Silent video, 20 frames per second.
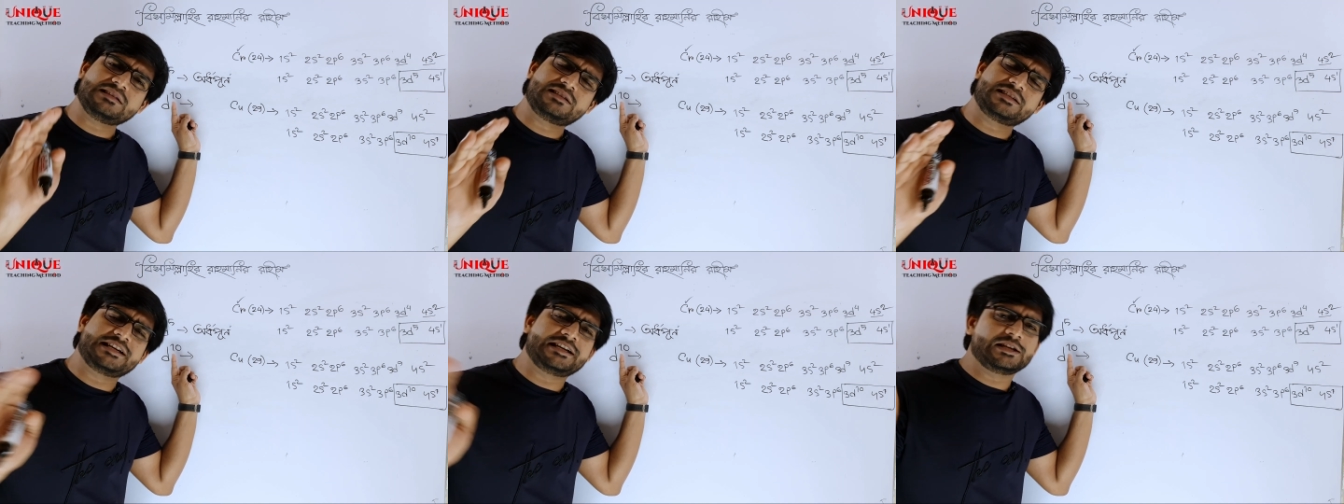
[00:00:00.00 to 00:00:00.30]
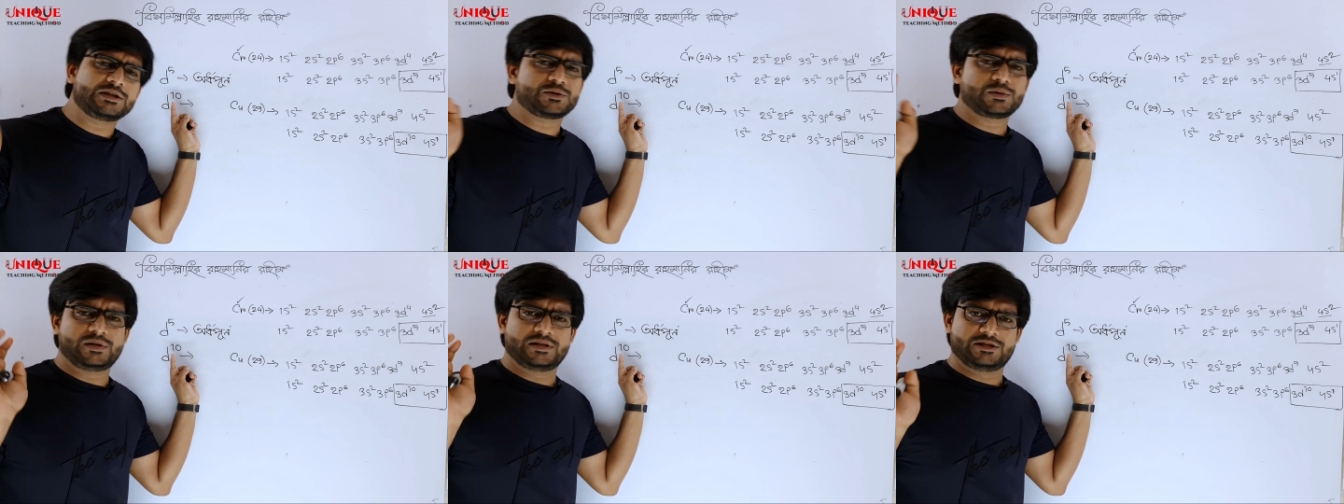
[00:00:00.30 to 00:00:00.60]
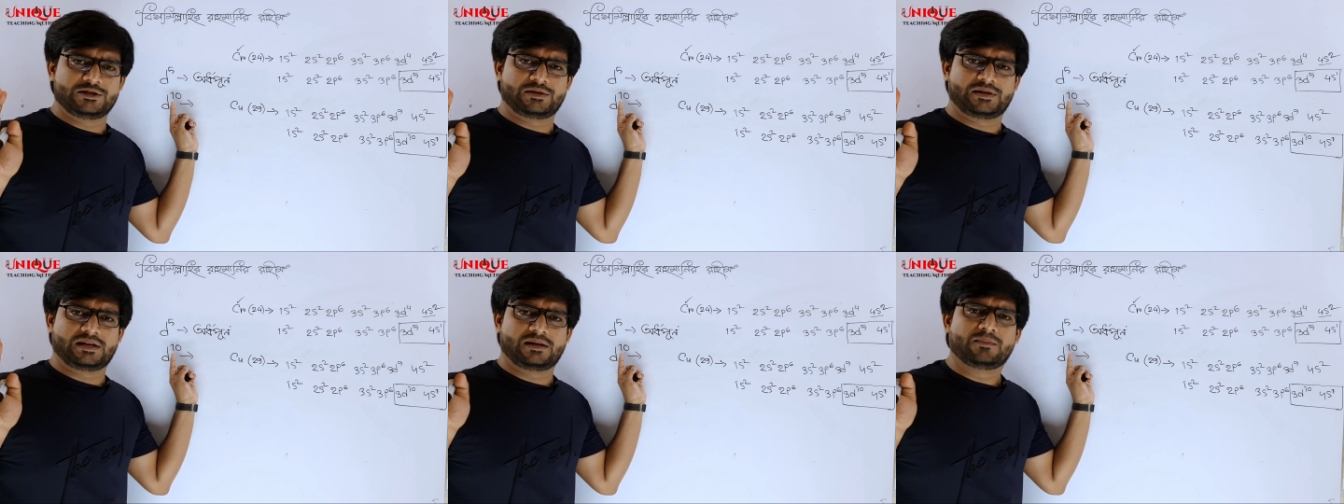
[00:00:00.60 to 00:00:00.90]
ছেড়ে চলে
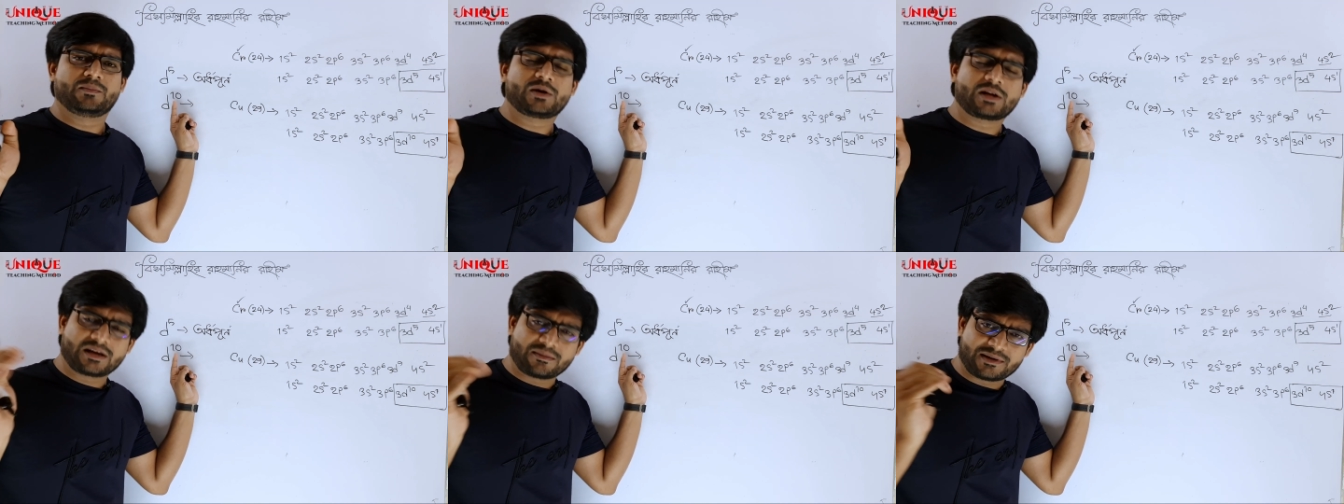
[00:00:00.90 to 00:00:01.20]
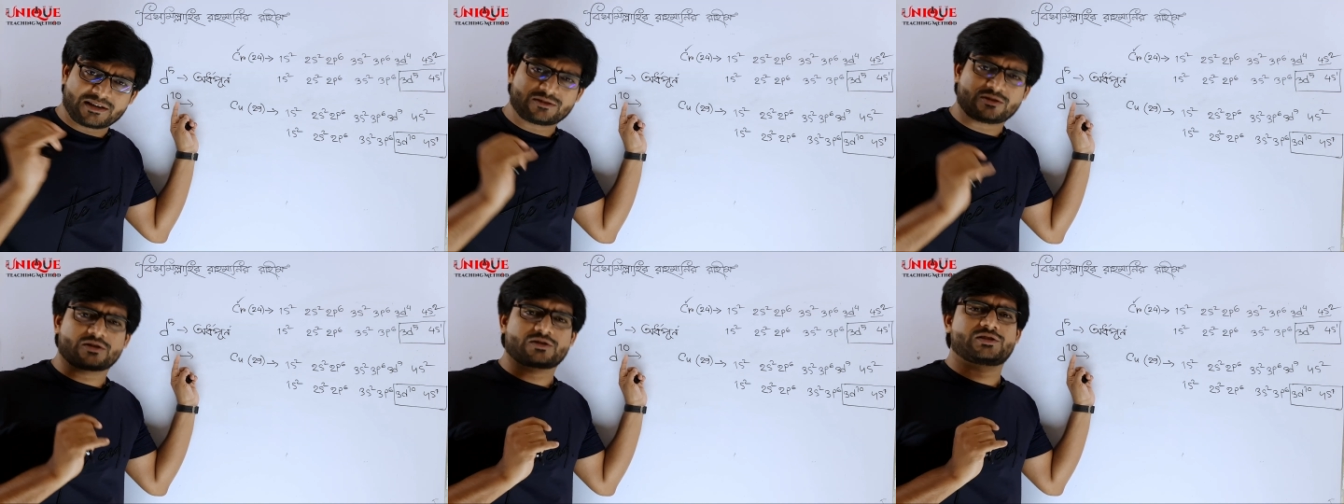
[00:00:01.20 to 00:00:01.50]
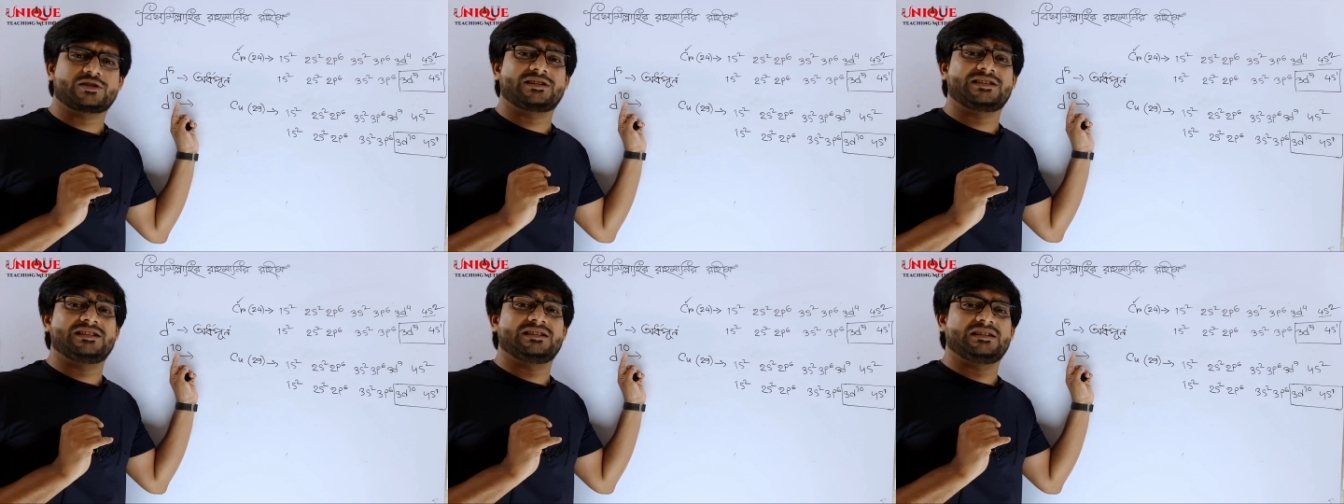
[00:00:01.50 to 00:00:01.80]
যেও না বরং আমাকে
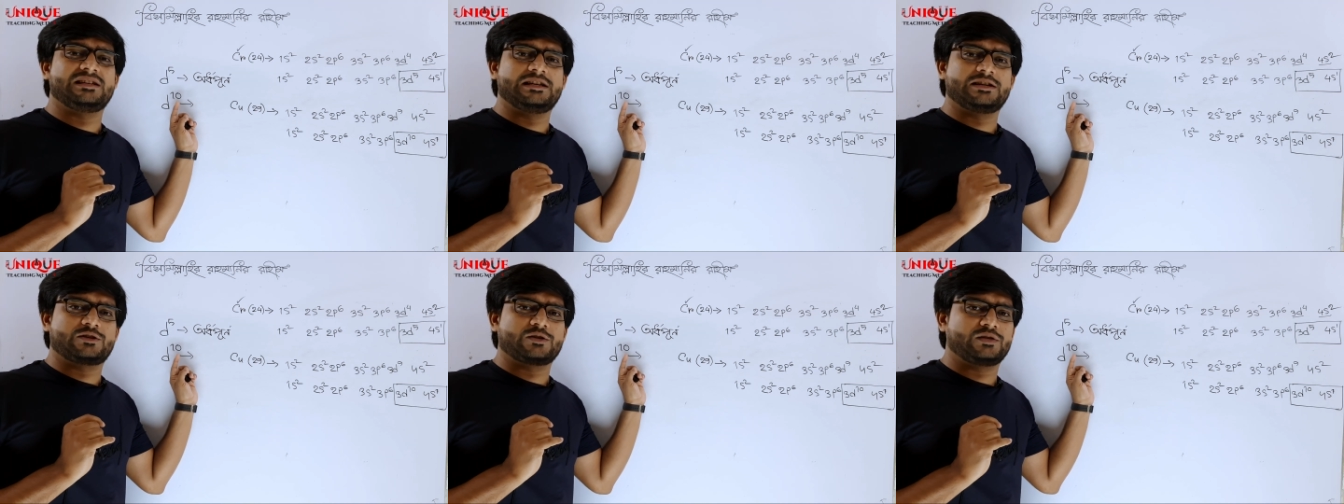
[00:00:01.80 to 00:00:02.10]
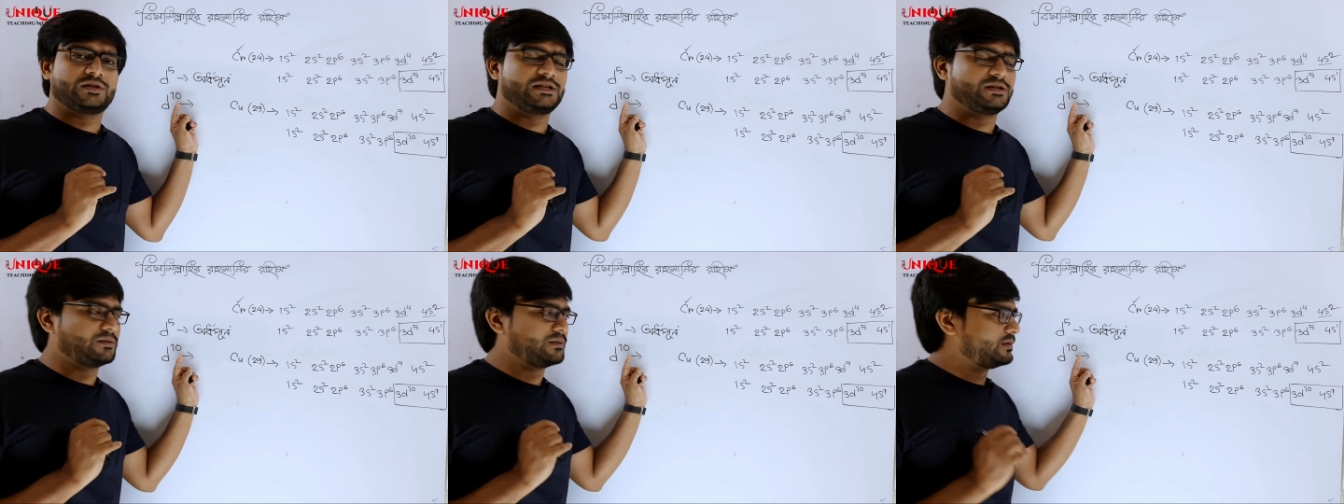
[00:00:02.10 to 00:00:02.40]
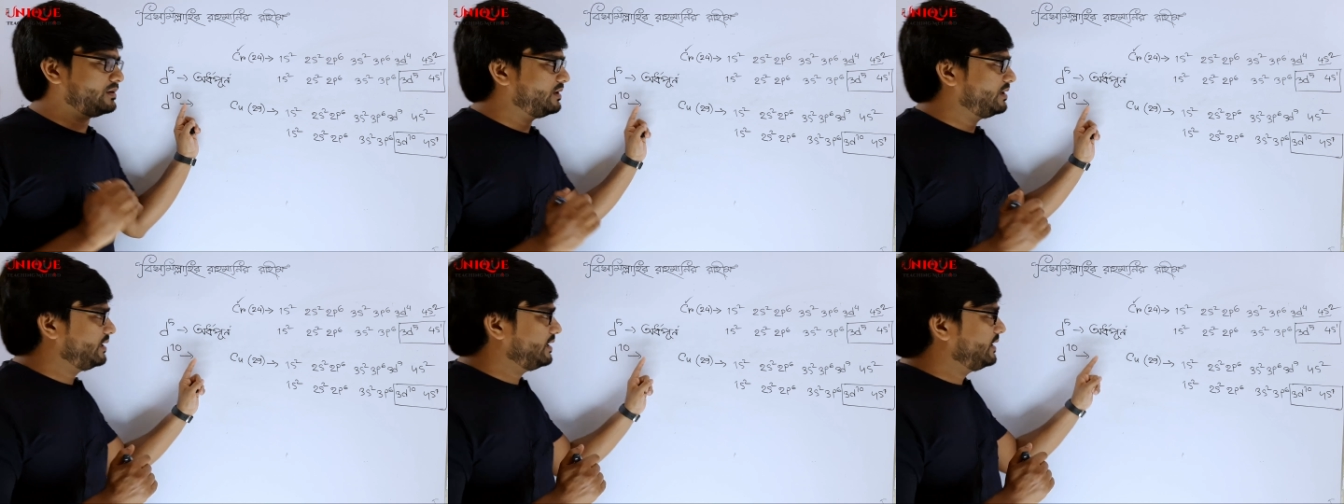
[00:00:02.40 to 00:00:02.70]
দশটা ইলেকট্রন দিও
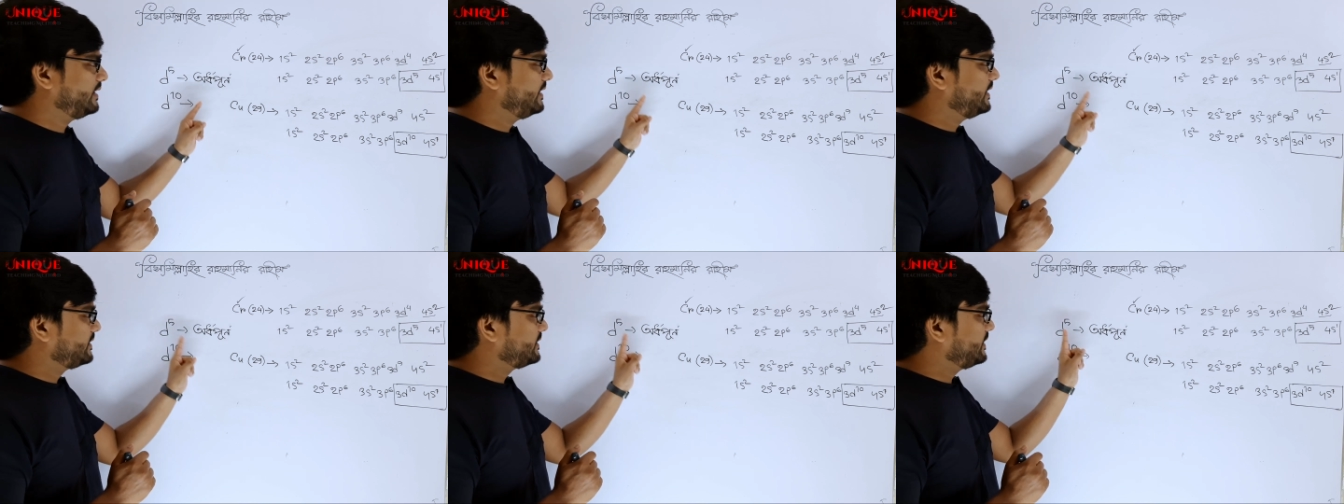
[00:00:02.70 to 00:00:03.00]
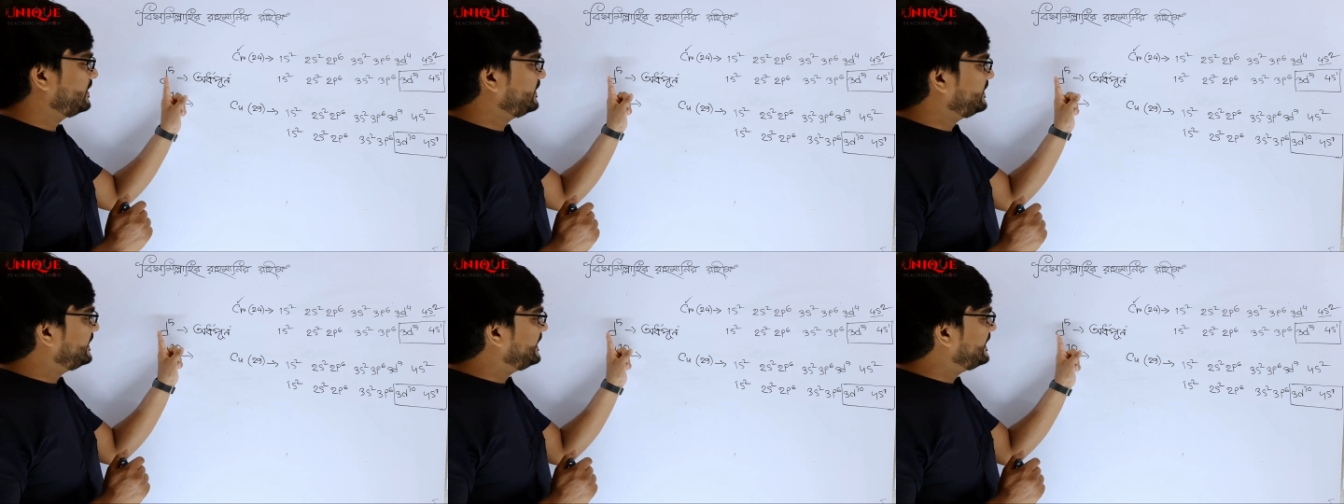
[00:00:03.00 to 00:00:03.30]
তাহলে